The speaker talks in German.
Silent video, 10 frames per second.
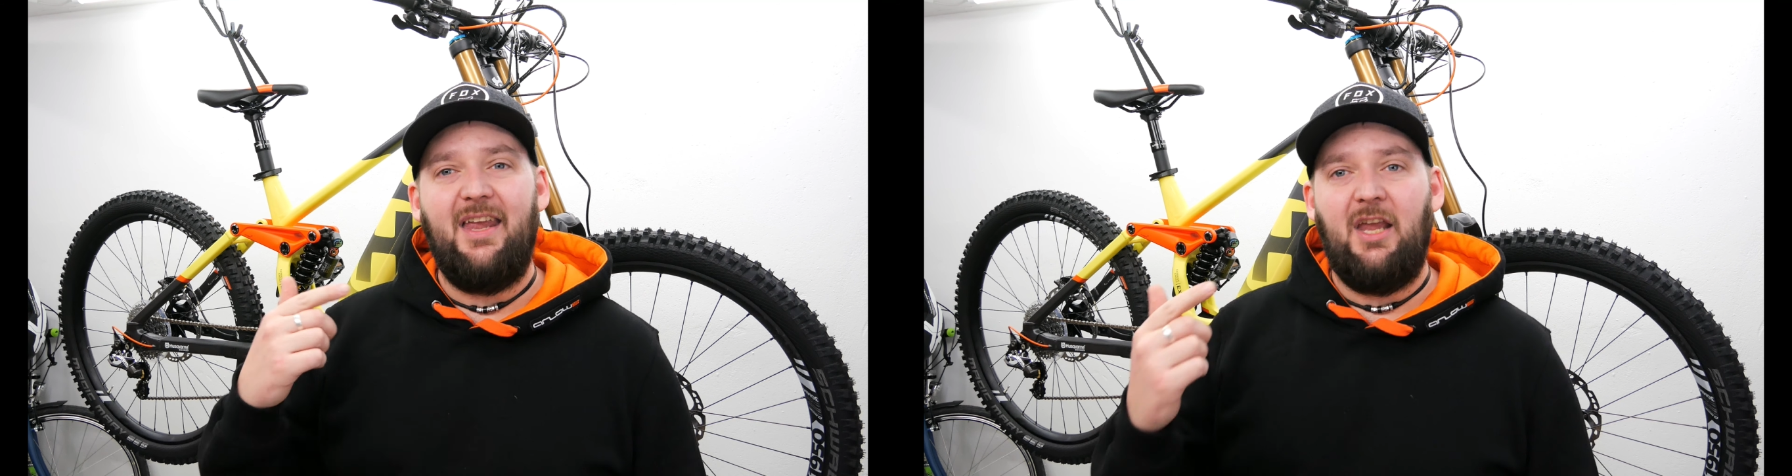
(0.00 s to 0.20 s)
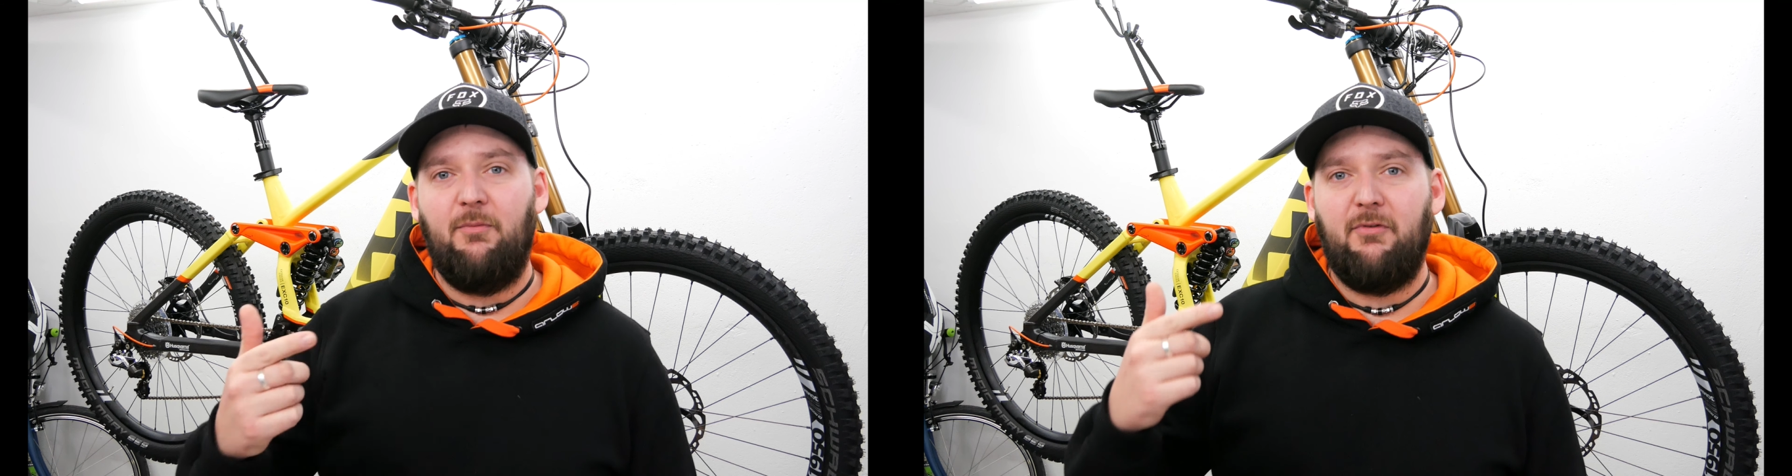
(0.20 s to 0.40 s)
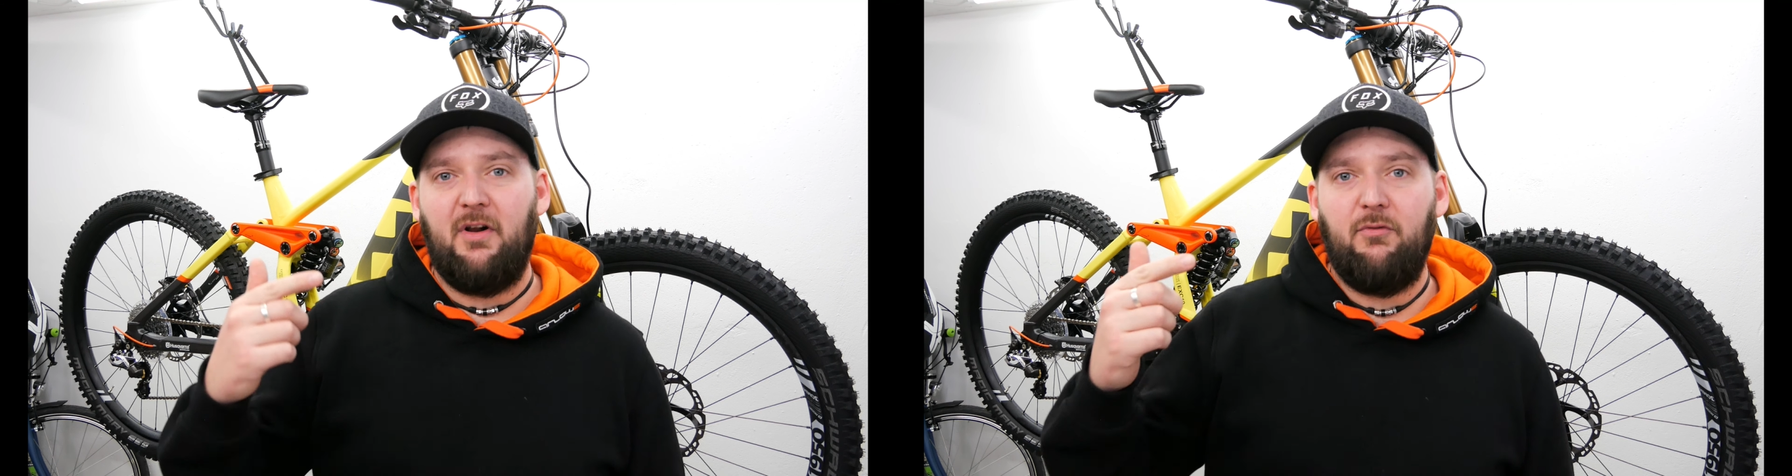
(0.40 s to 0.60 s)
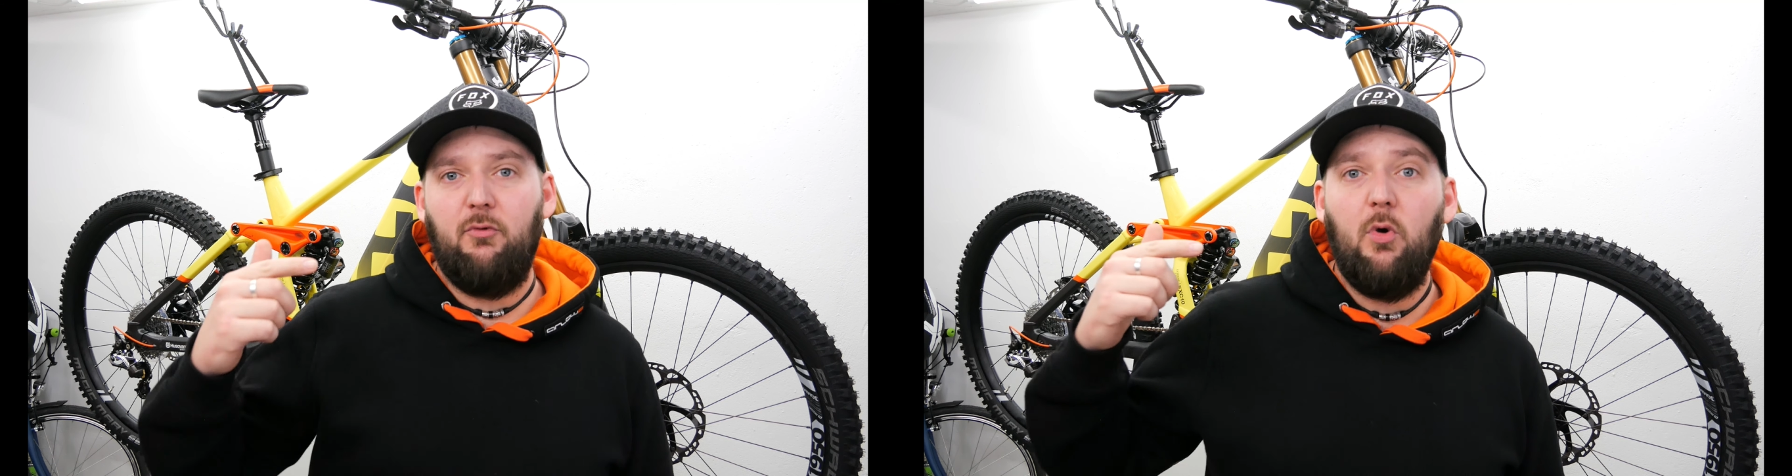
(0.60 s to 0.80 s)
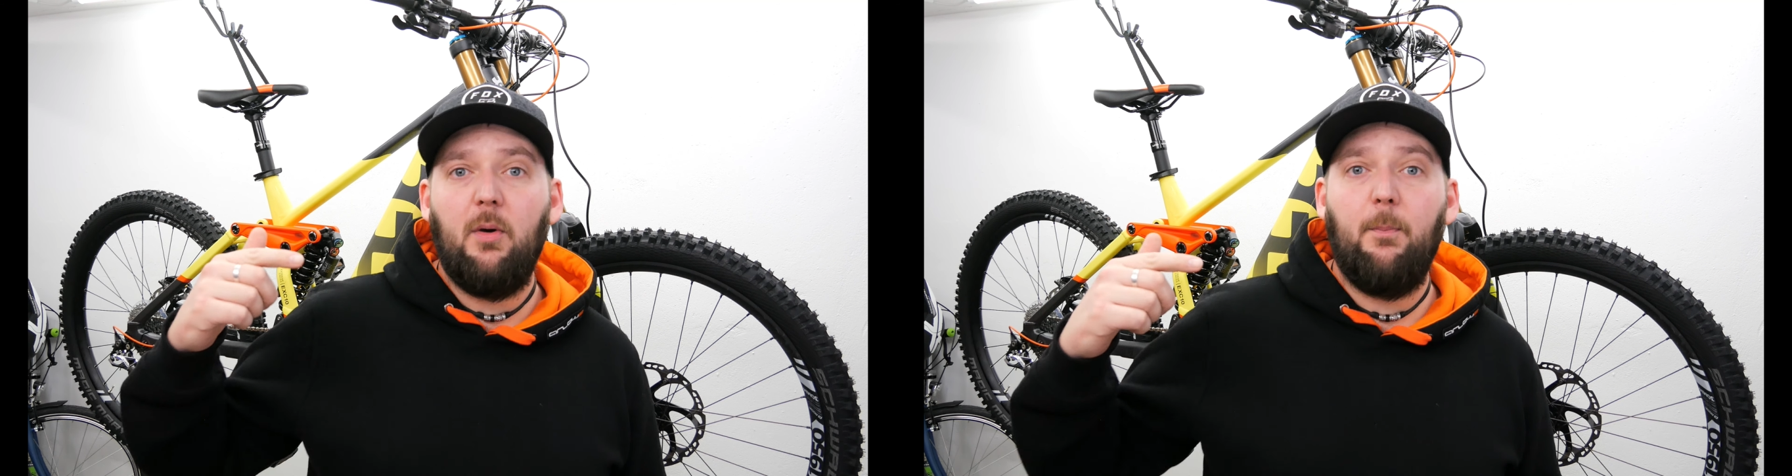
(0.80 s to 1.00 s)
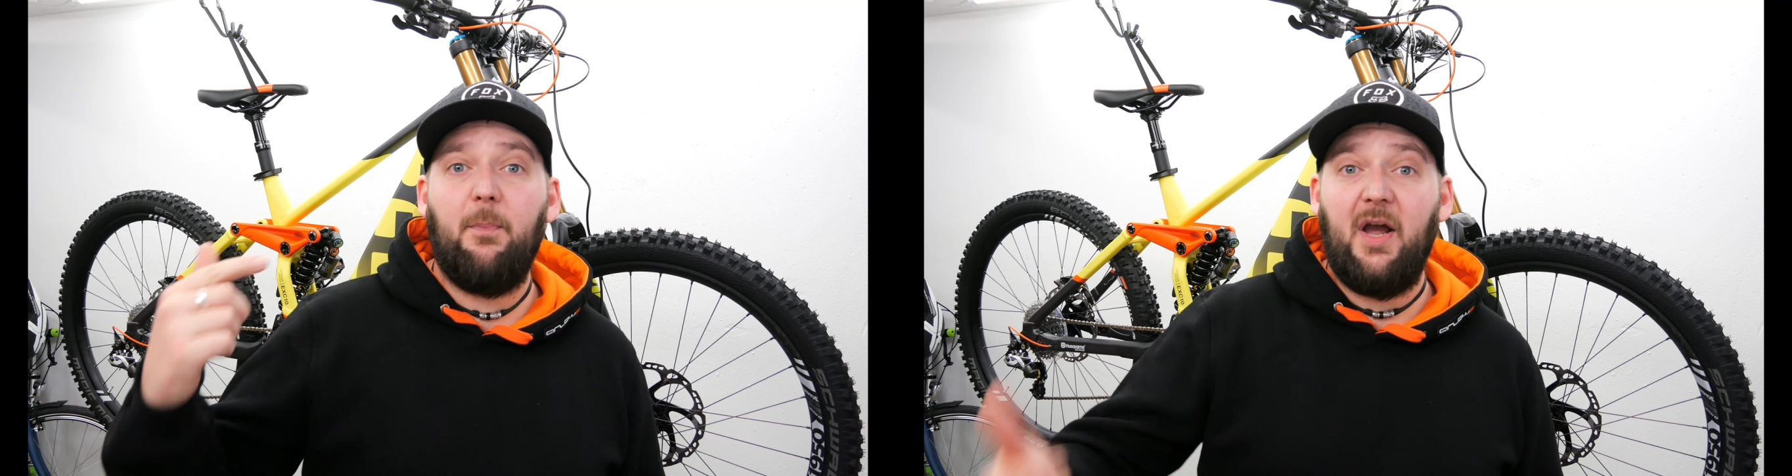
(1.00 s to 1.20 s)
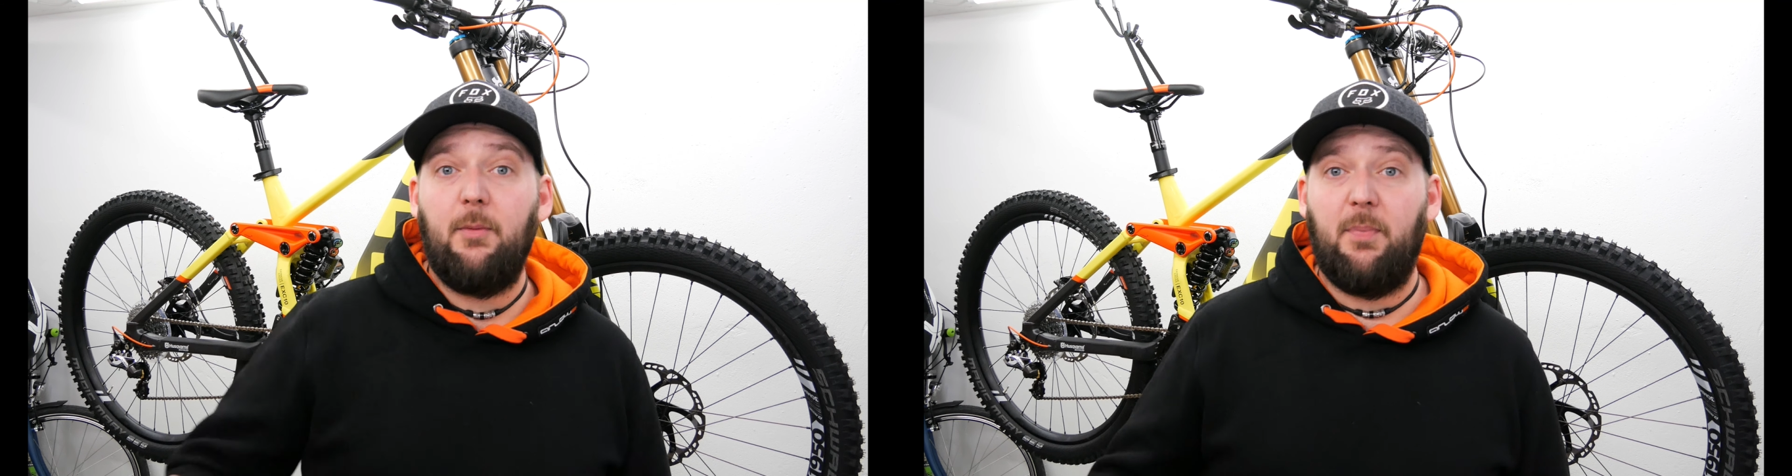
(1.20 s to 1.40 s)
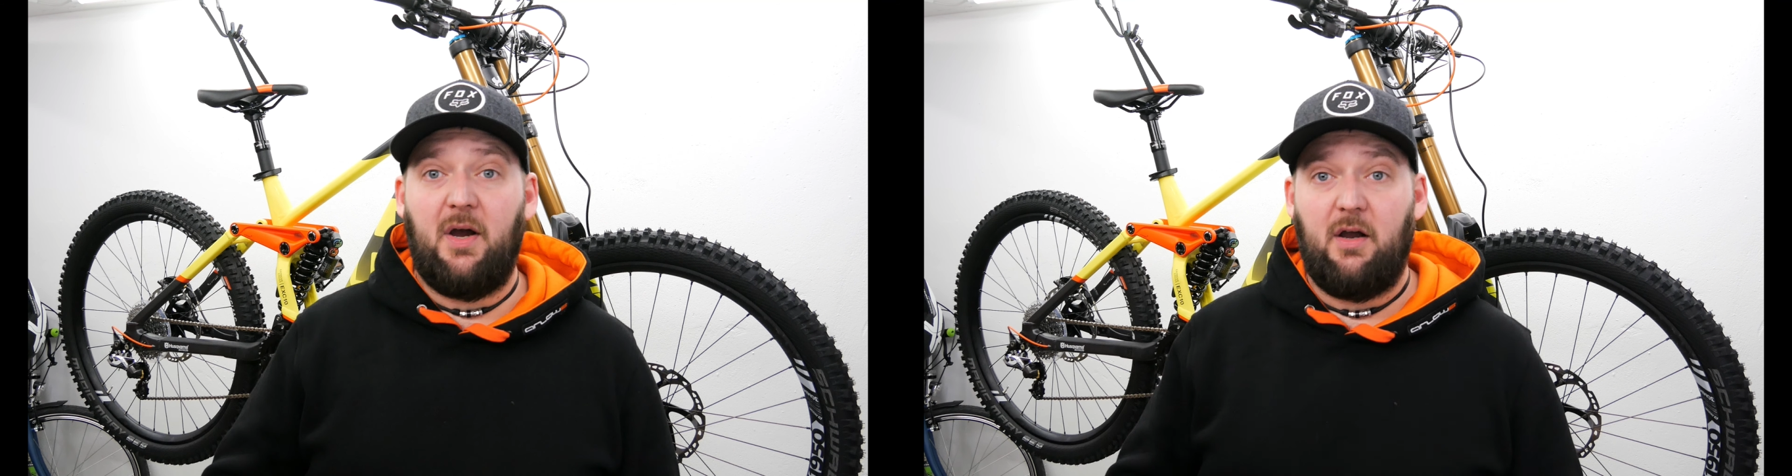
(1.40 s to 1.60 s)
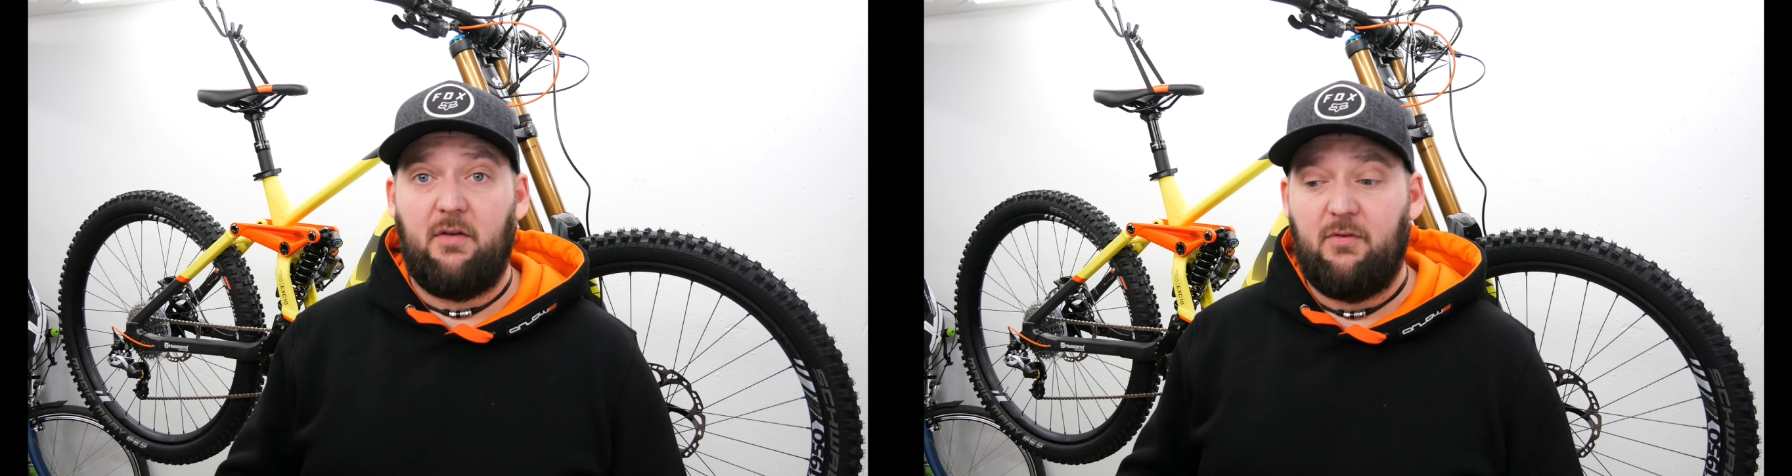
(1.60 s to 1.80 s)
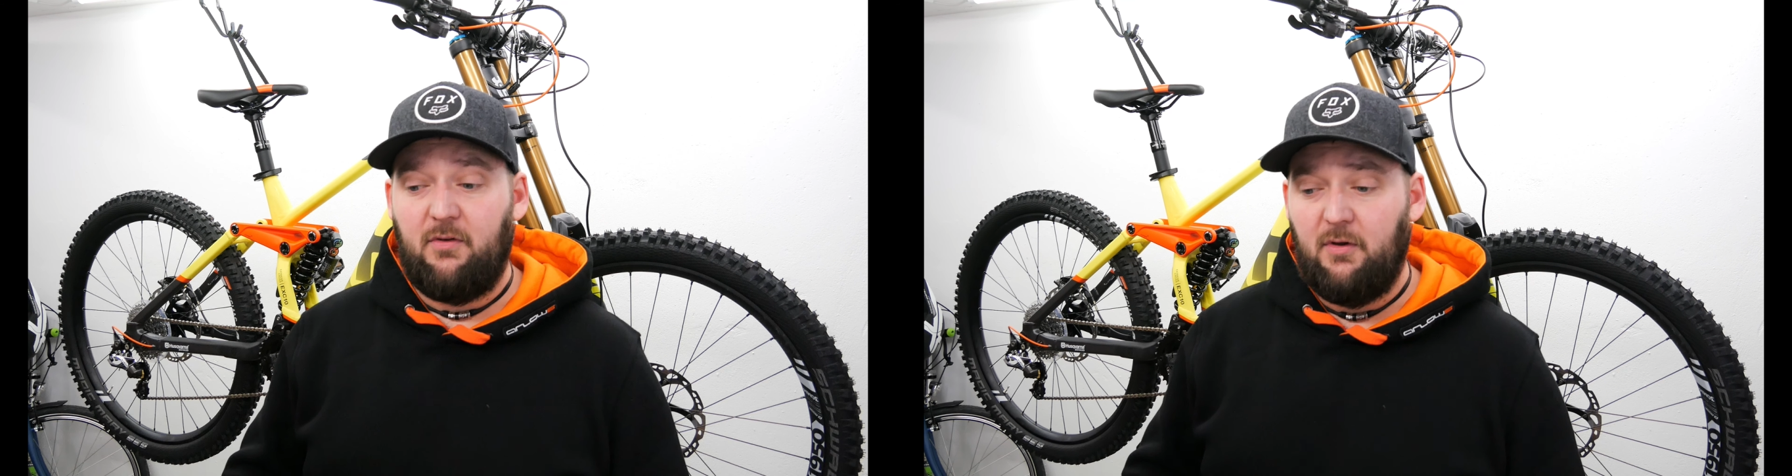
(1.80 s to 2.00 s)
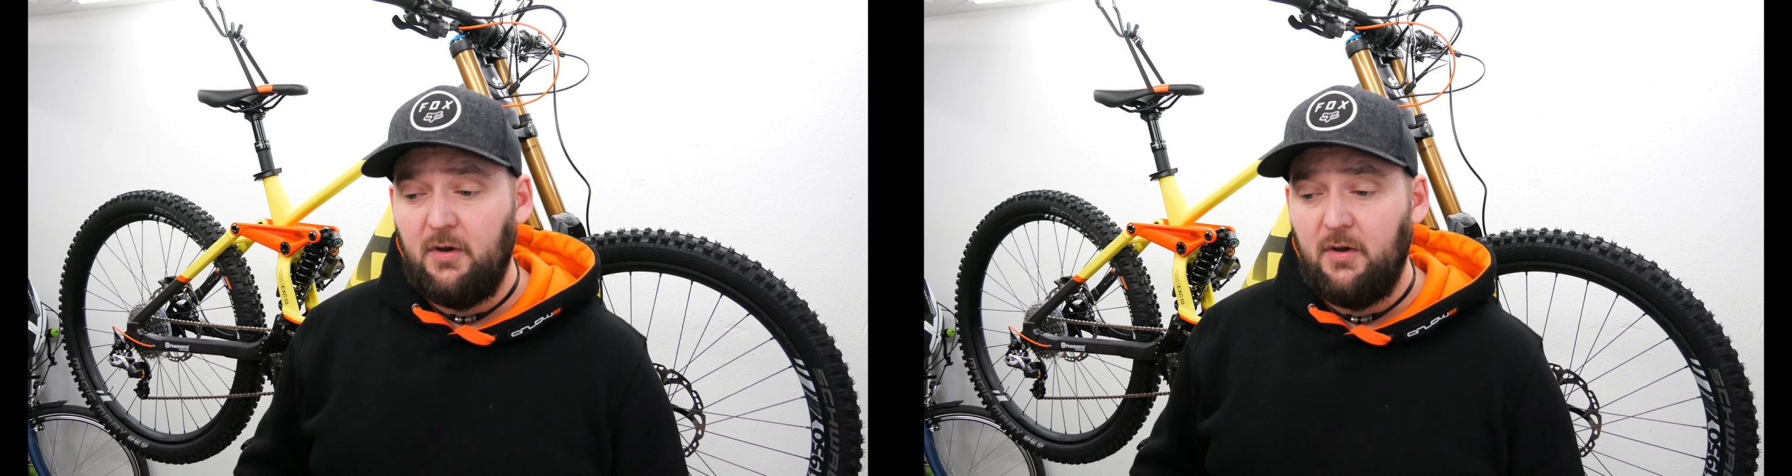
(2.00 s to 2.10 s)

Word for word: ebenfalls für Bikeparks.